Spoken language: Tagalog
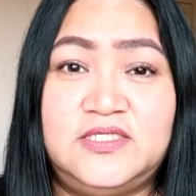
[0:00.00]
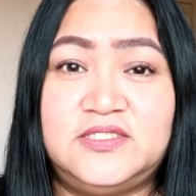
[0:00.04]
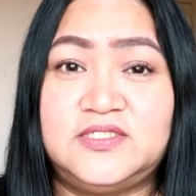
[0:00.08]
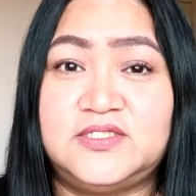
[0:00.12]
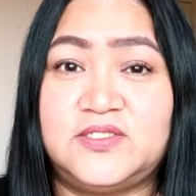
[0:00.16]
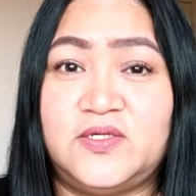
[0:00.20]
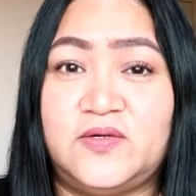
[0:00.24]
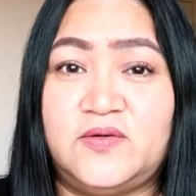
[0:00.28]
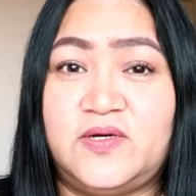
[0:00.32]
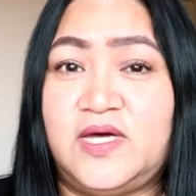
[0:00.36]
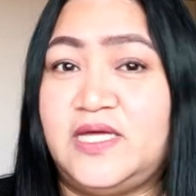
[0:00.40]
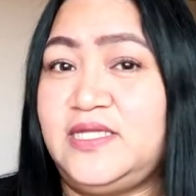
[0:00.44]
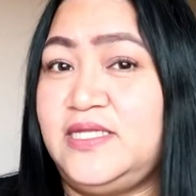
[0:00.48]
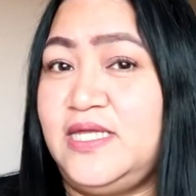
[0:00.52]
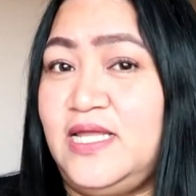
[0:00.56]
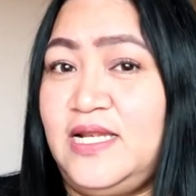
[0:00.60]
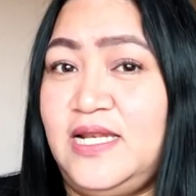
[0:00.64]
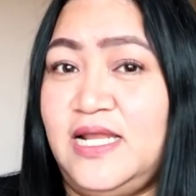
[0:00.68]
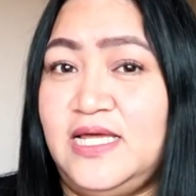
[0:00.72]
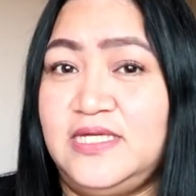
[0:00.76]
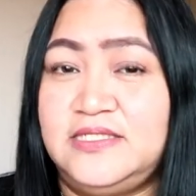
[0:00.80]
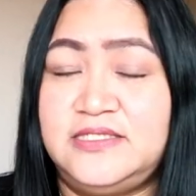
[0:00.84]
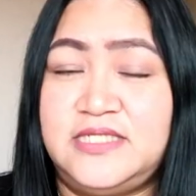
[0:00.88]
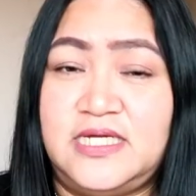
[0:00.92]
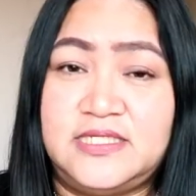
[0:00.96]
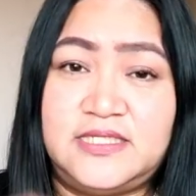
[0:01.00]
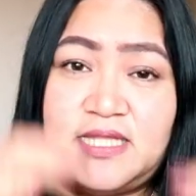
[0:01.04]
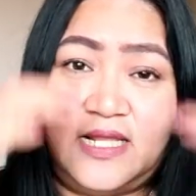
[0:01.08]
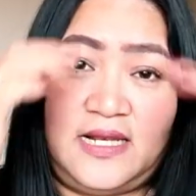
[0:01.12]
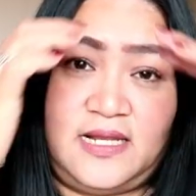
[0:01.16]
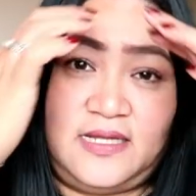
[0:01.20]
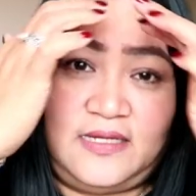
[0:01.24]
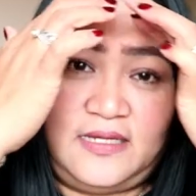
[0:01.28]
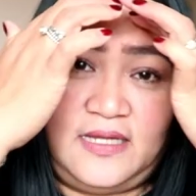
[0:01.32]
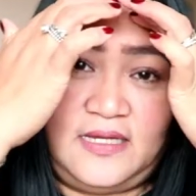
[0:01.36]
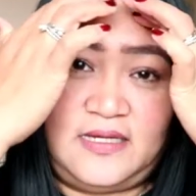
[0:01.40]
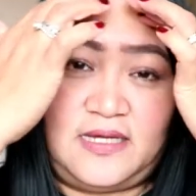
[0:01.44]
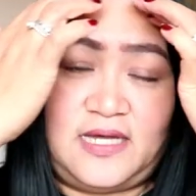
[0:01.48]
So, ganyan lang siya
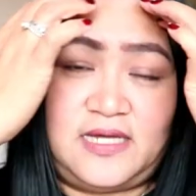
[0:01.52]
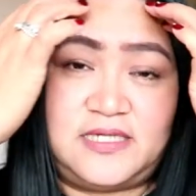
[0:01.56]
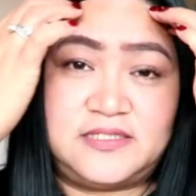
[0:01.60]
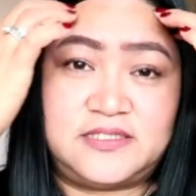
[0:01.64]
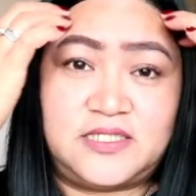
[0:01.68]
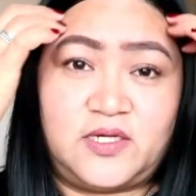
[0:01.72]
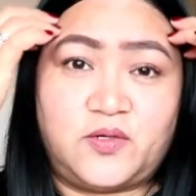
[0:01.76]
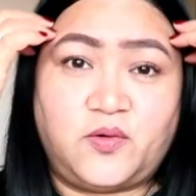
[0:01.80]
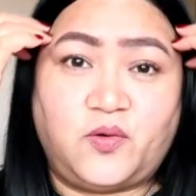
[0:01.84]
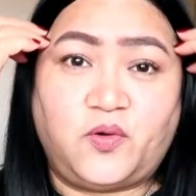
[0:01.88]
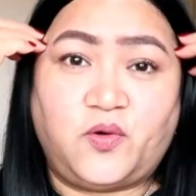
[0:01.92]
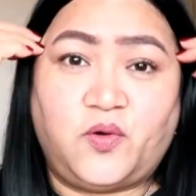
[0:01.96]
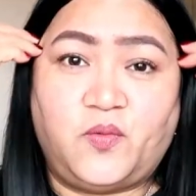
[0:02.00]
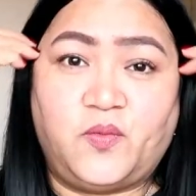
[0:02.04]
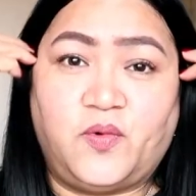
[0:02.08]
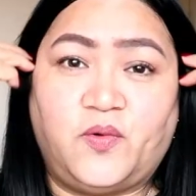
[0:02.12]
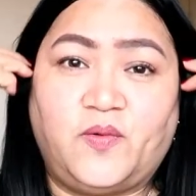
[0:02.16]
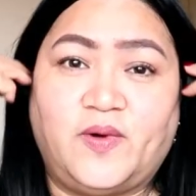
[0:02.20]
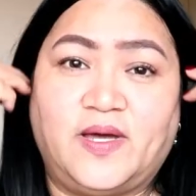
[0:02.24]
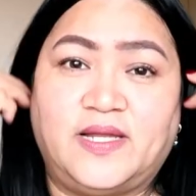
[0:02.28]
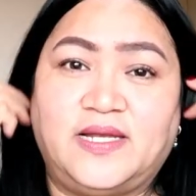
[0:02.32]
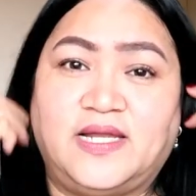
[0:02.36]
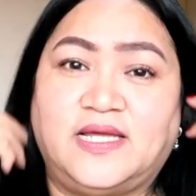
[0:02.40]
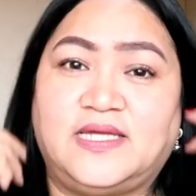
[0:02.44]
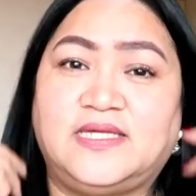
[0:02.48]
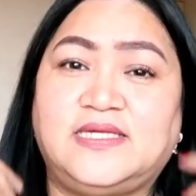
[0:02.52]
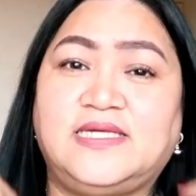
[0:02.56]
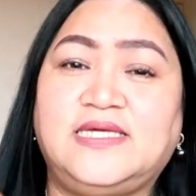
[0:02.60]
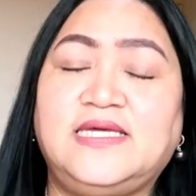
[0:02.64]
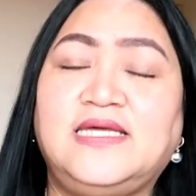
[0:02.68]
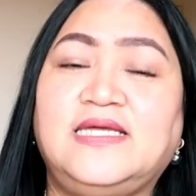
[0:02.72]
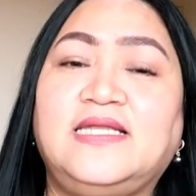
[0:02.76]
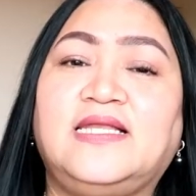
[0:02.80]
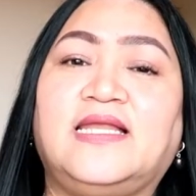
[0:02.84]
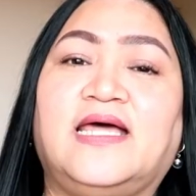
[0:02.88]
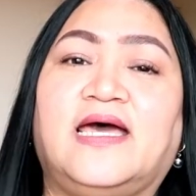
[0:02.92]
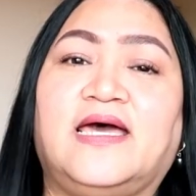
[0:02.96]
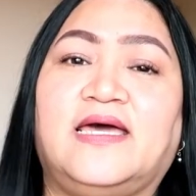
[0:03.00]
talaga guys ako gumawa ng
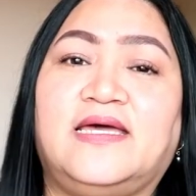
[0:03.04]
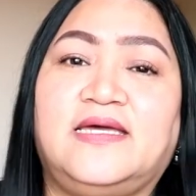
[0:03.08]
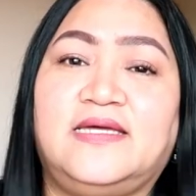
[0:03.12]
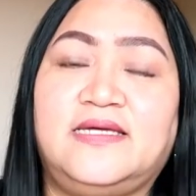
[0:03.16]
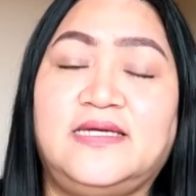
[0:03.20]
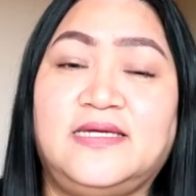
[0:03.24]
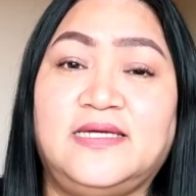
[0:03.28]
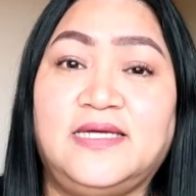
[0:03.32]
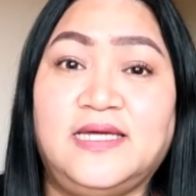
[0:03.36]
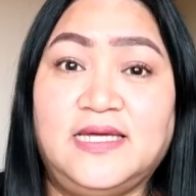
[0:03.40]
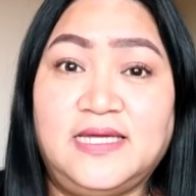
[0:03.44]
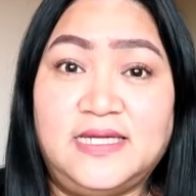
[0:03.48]
kilay.